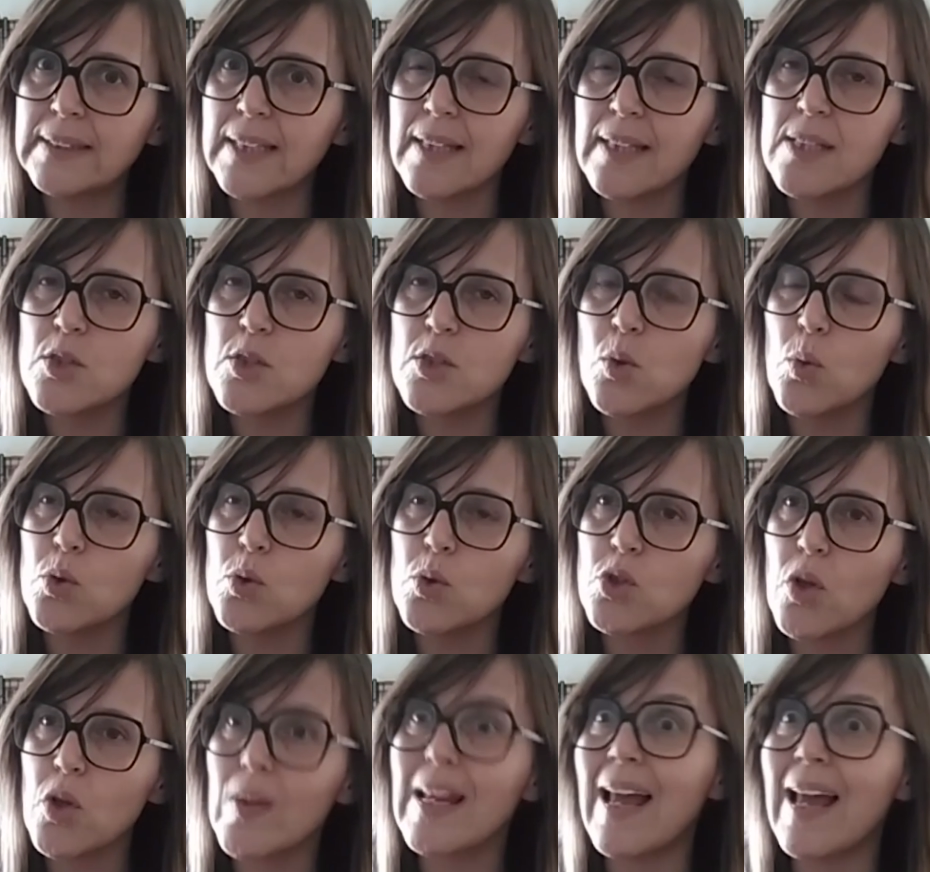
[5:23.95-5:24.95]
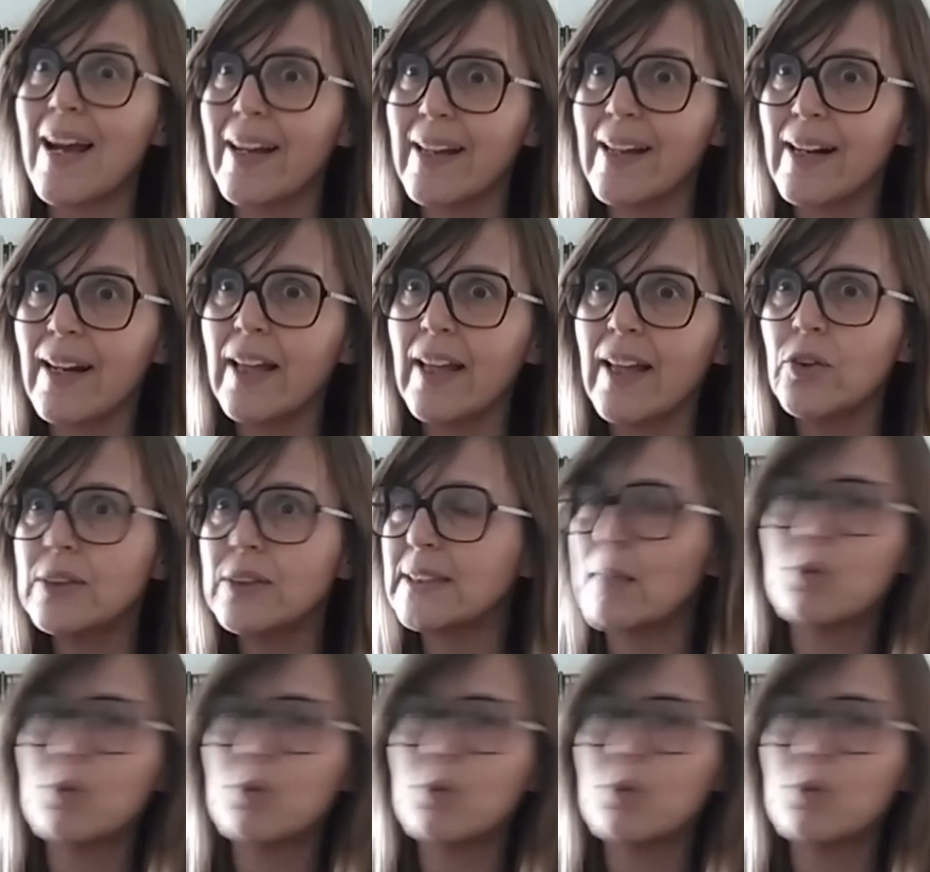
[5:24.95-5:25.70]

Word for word: este discurso de la guerra, ¿no?